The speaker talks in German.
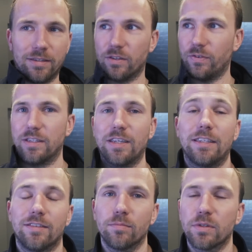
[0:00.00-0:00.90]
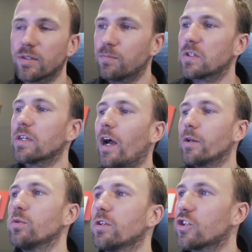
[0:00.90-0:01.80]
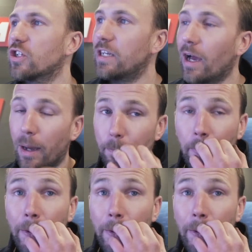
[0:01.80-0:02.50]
dass wir da 16 bis 17 Grad Unterschied haben.